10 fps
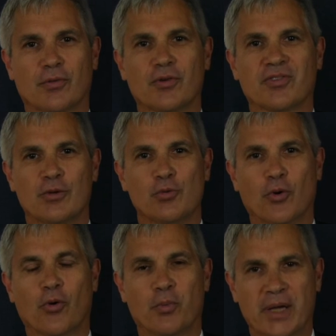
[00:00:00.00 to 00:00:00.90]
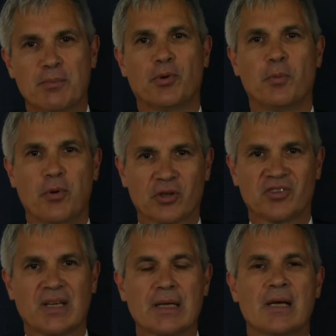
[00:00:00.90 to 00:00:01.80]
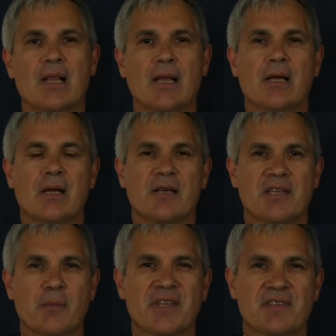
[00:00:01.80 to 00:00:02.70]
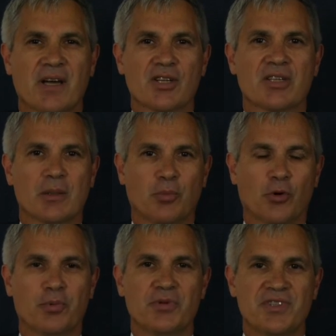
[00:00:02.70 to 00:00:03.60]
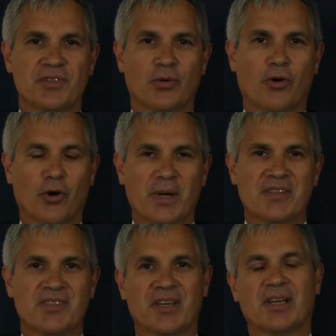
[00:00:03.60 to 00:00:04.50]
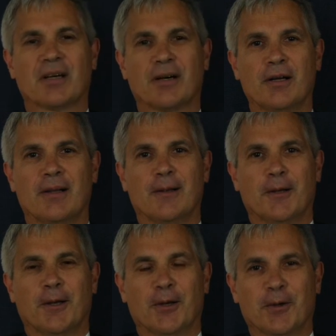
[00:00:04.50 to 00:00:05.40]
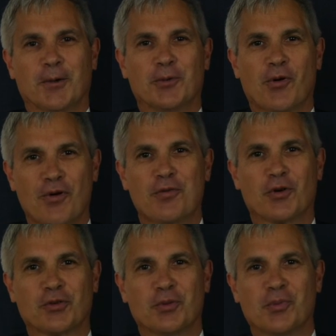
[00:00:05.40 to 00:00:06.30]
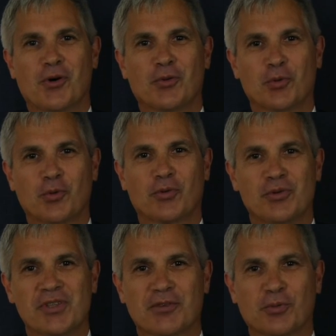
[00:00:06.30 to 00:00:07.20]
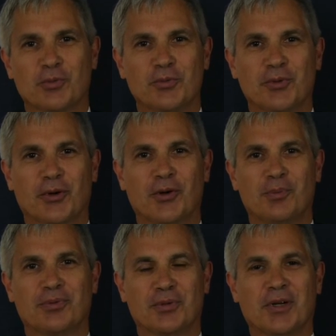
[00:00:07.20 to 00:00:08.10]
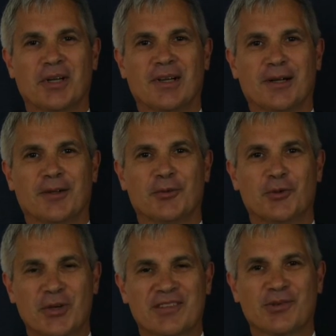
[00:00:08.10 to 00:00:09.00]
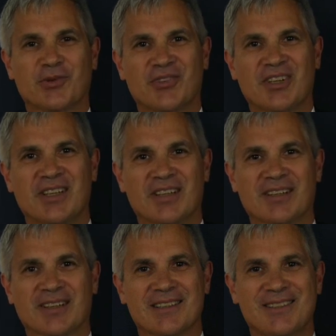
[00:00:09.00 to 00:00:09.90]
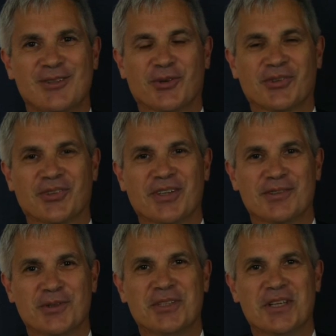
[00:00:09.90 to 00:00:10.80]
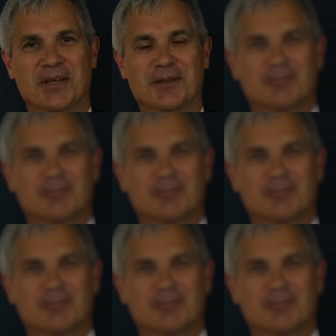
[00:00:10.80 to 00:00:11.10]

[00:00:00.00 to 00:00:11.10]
française de l'Union européenne, peut porter ces messages et ses propositions en matière euh, de renforcement et de consolidation d'une Europe de la santé, résilience et solidaire.